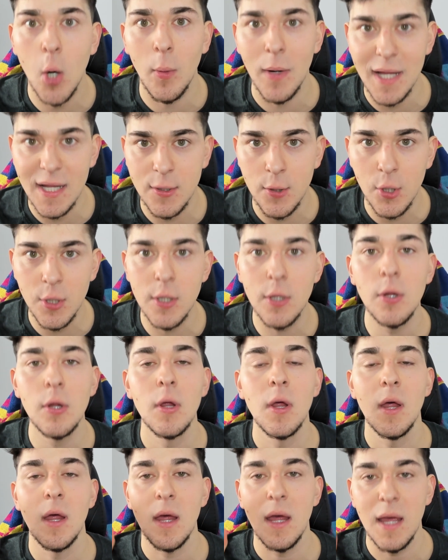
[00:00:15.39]

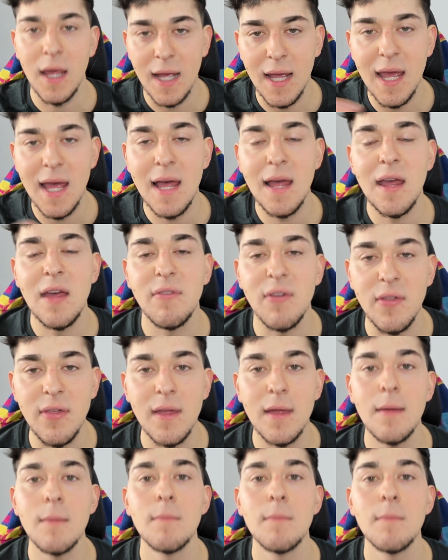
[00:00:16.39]
obligatorio en AFC